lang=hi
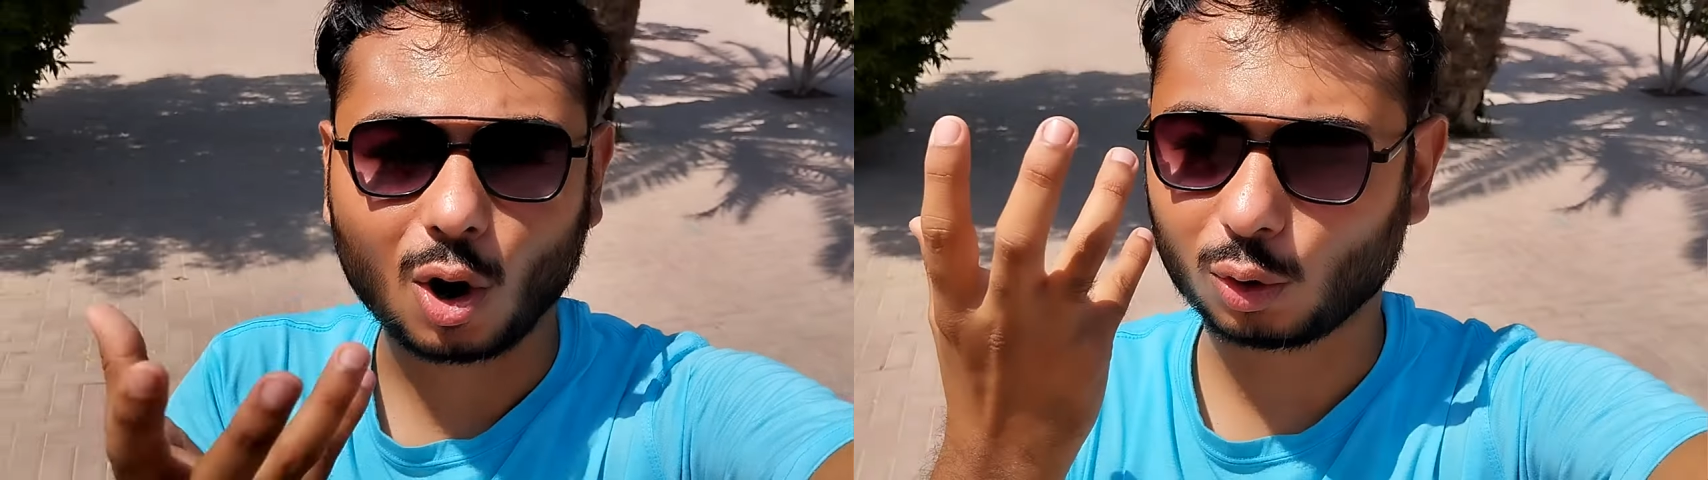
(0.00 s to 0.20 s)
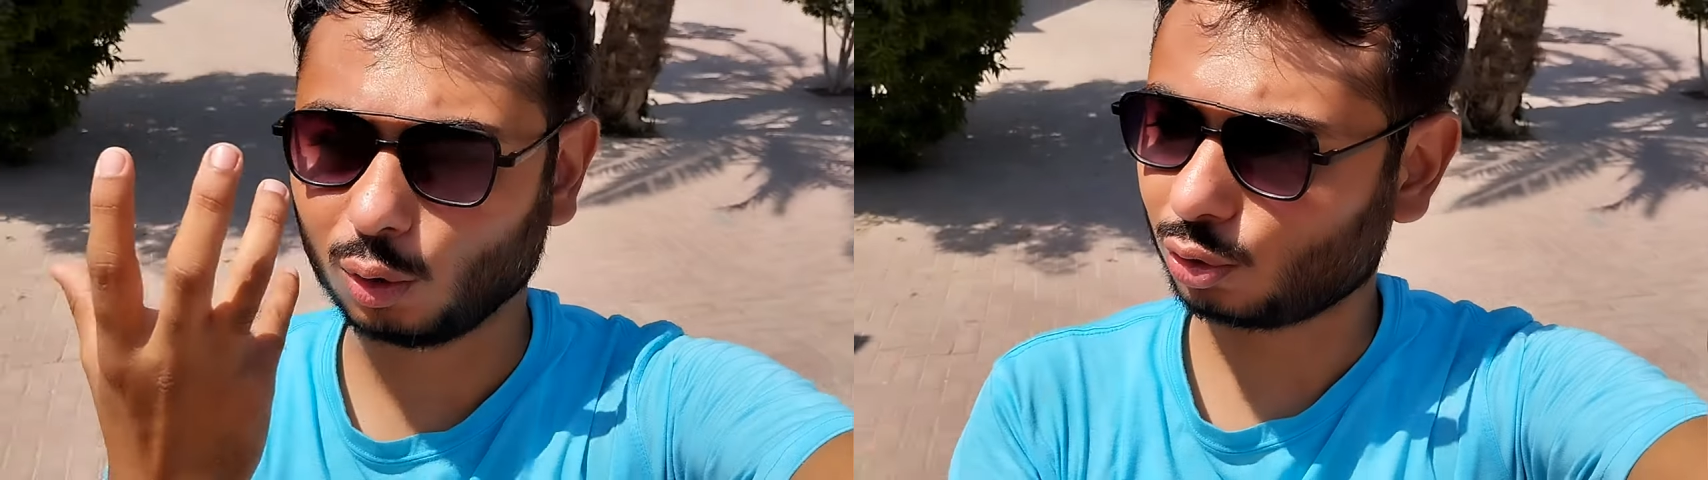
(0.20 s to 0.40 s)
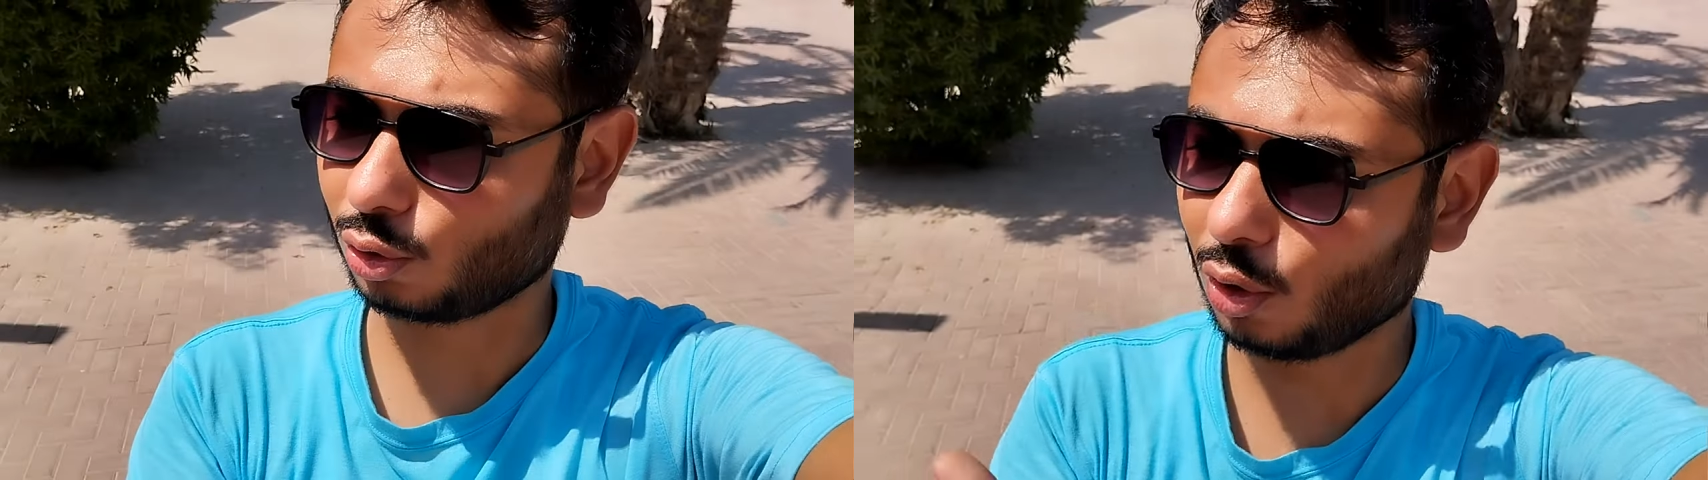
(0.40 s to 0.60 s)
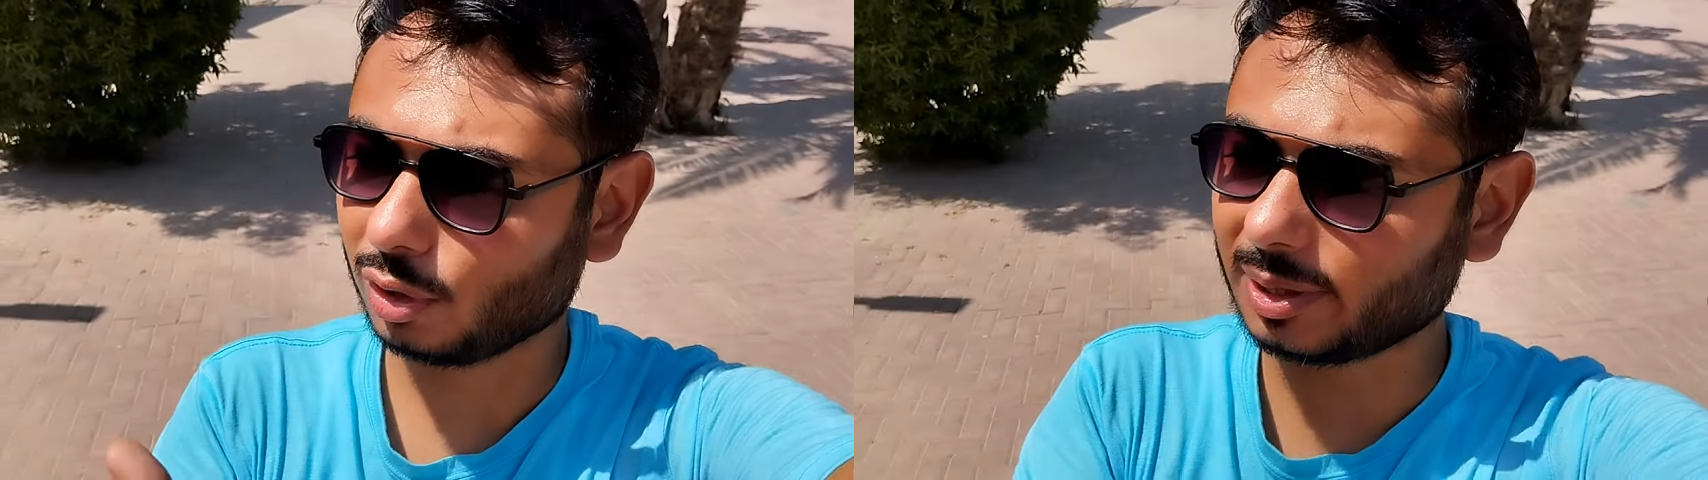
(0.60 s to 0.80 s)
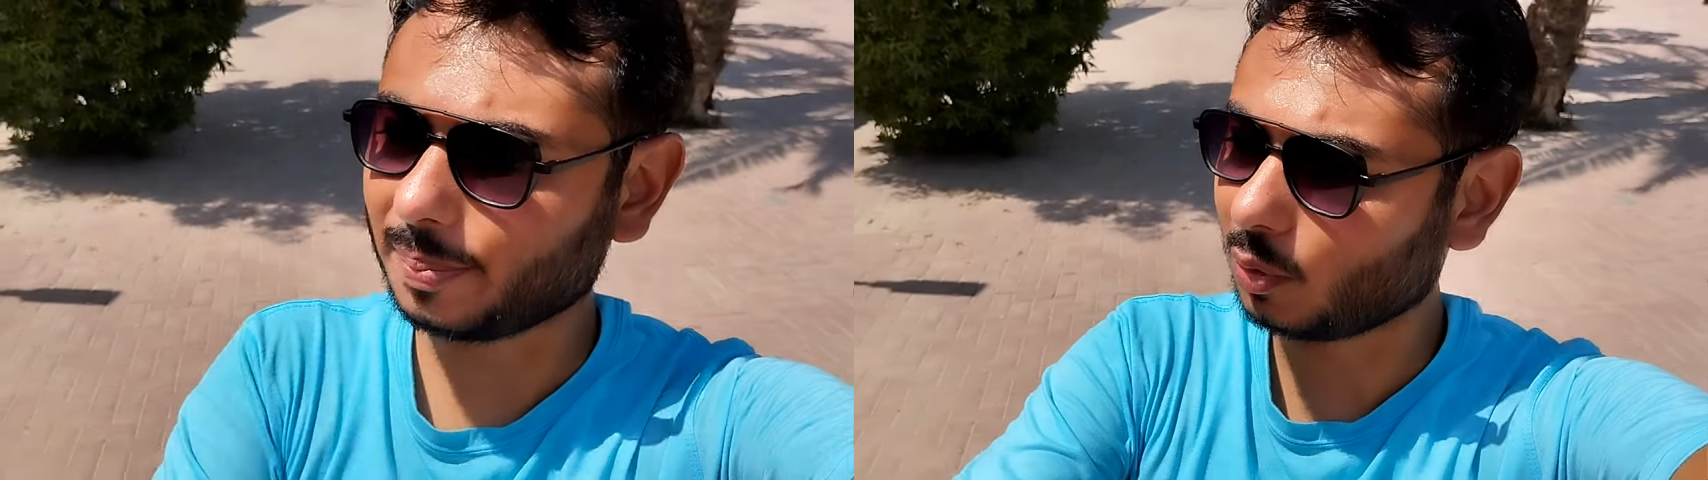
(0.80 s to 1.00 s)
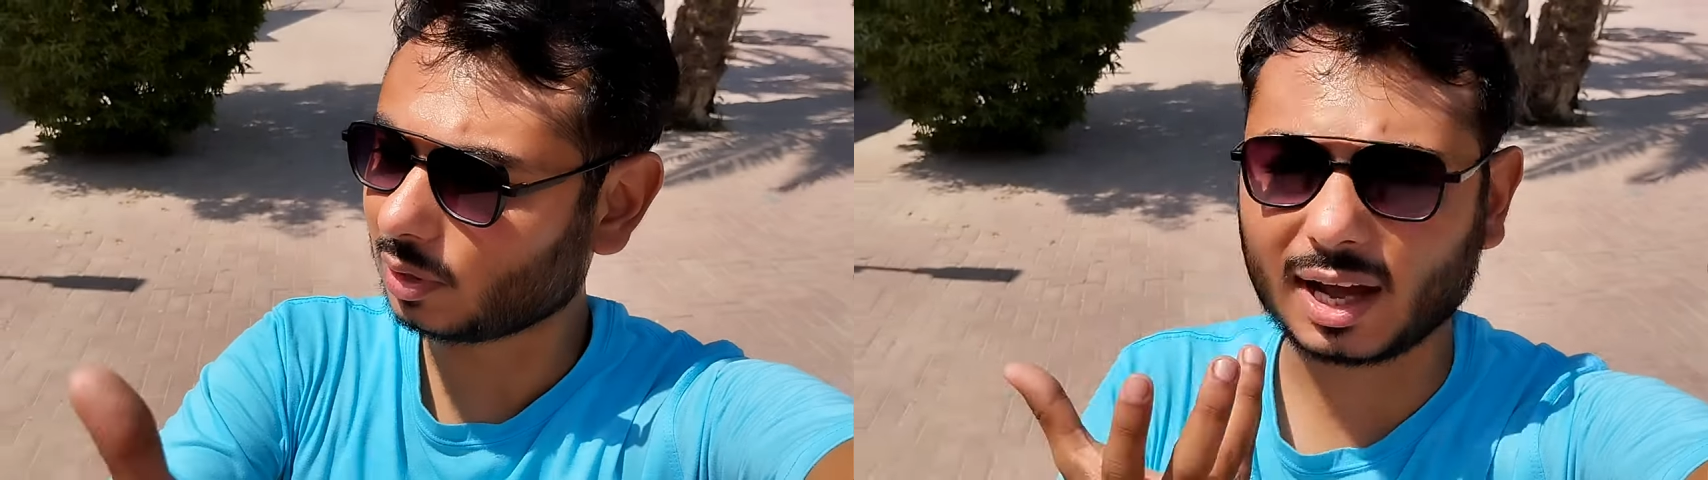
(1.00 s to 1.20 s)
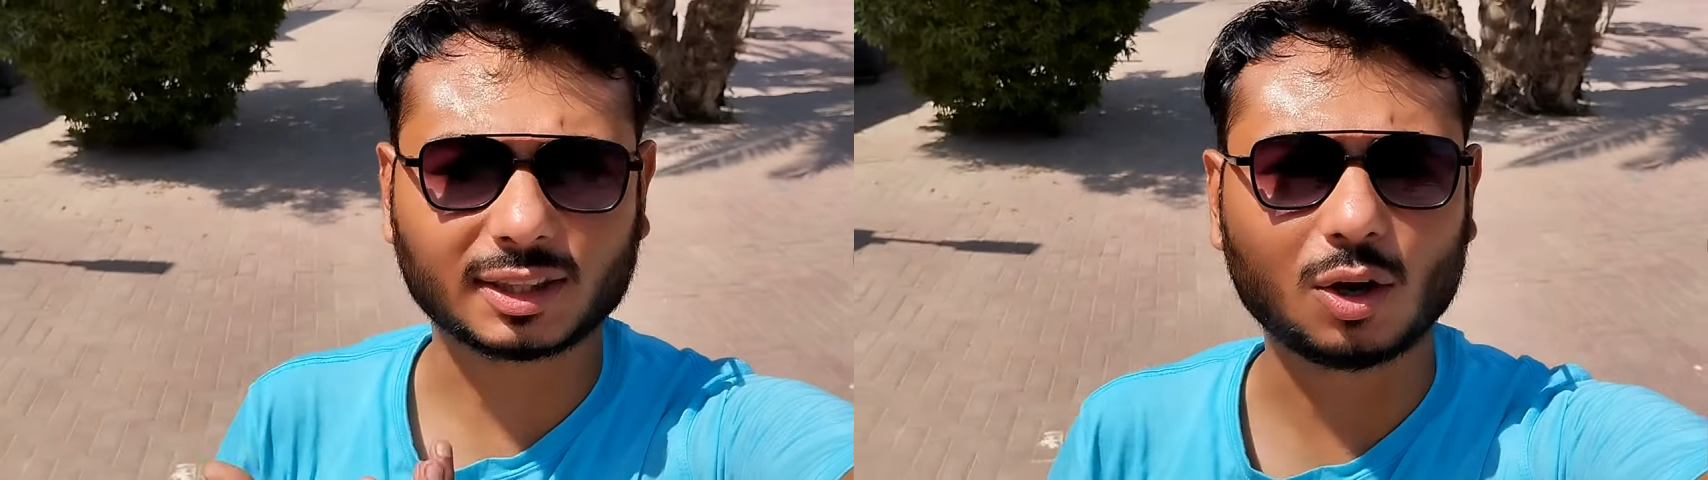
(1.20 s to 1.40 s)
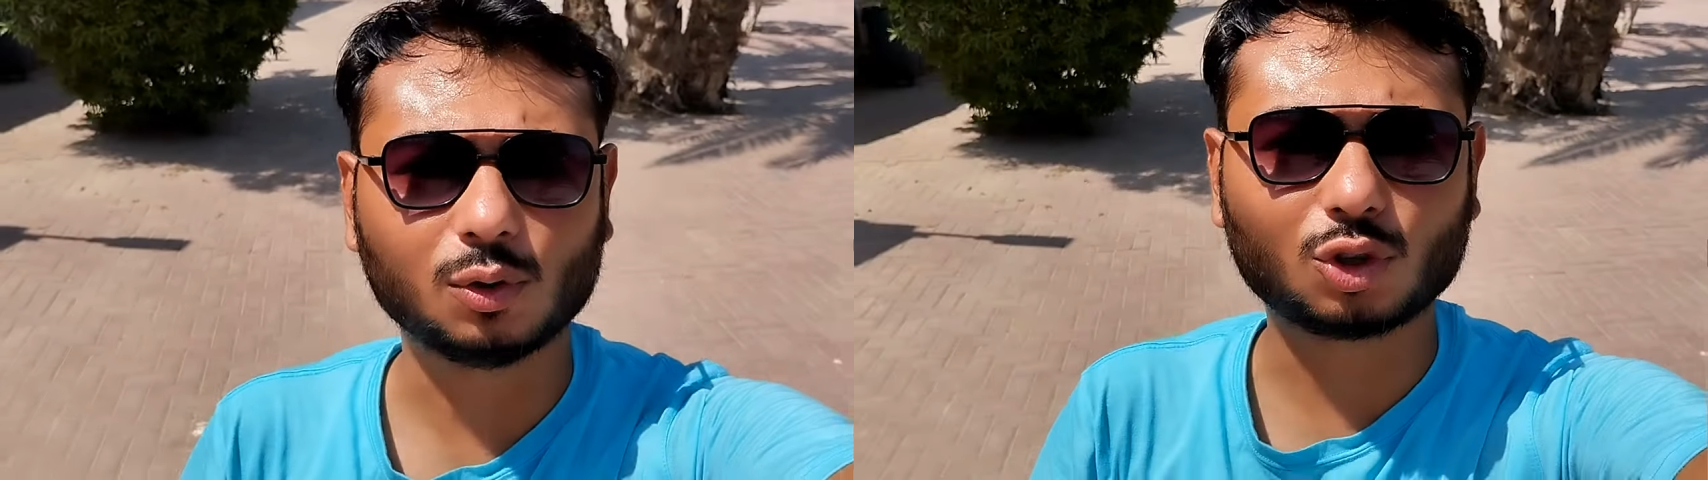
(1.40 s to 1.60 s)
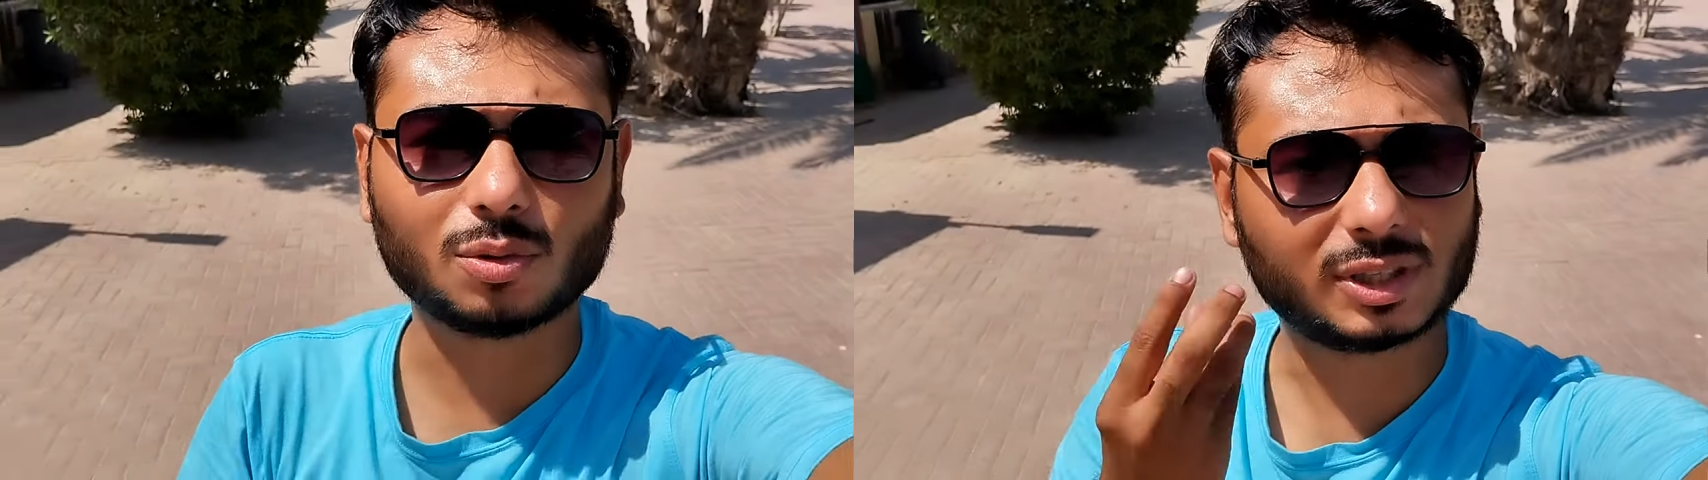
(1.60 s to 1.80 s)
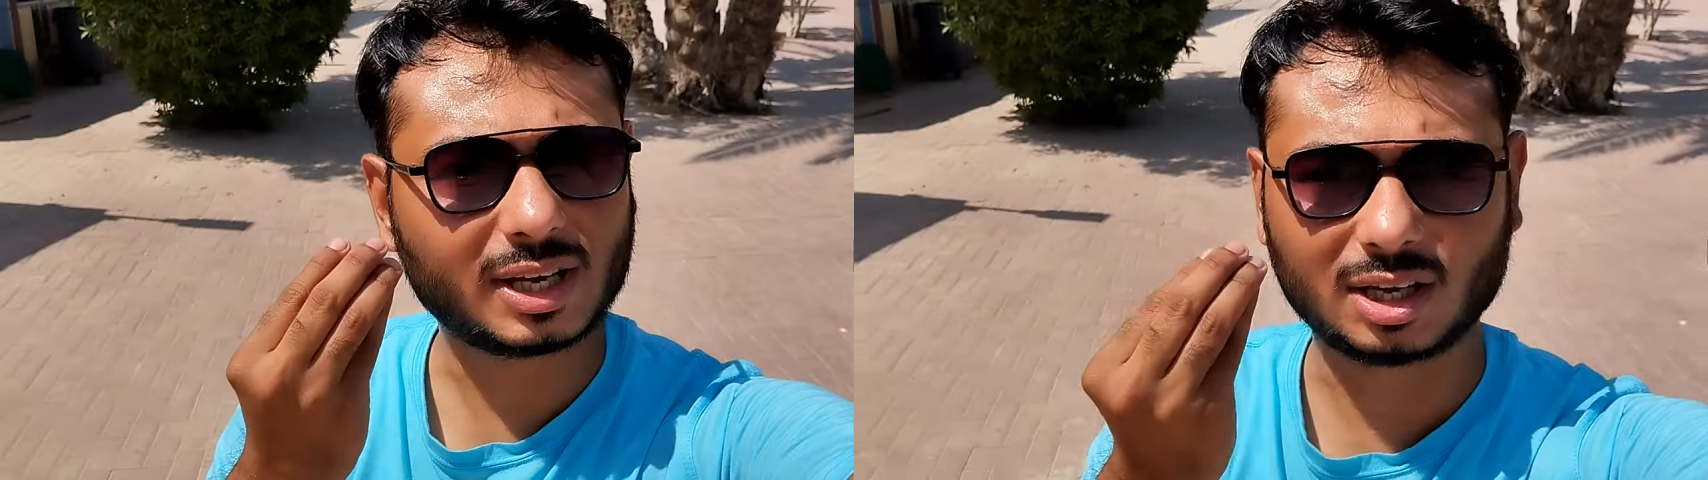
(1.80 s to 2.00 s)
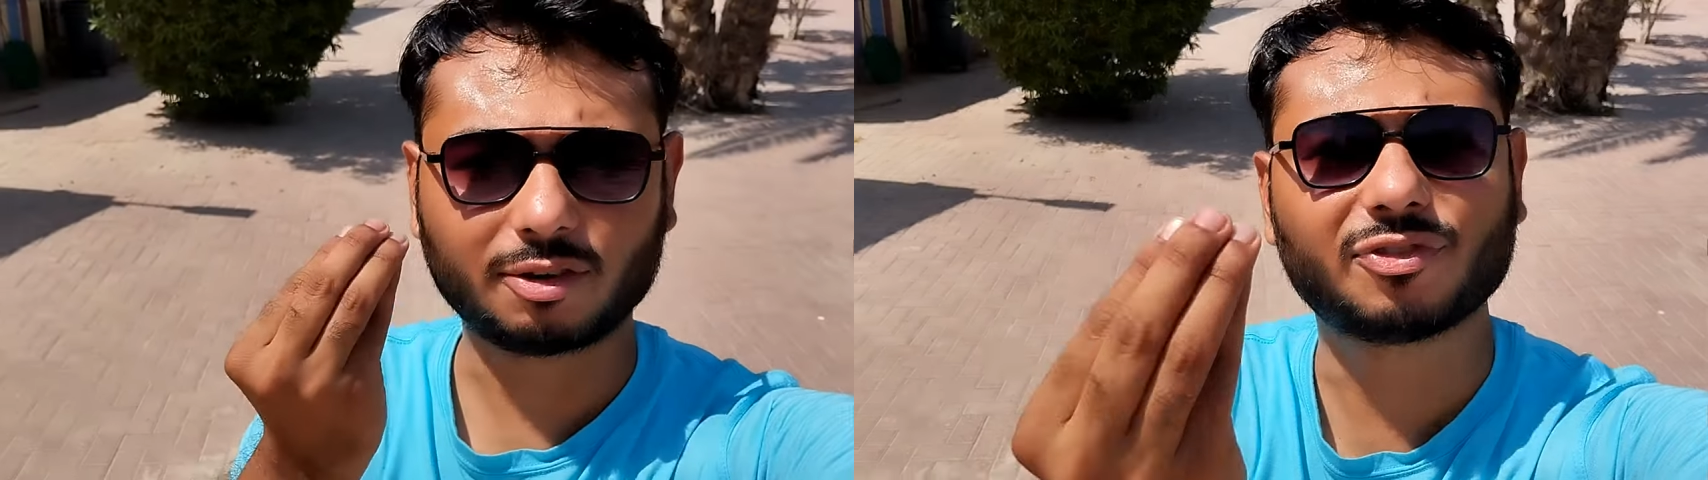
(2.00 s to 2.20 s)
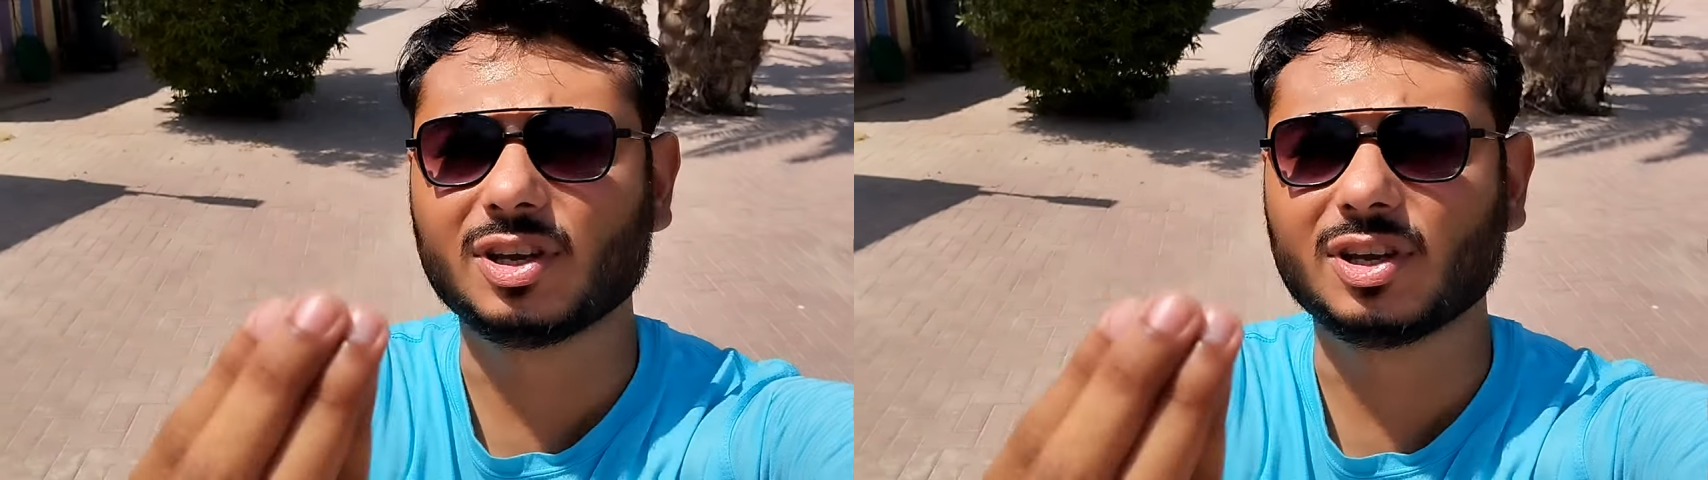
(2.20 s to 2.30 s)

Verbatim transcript: और उसको जब मैं उठाता हूँ तो मुझे ऐसा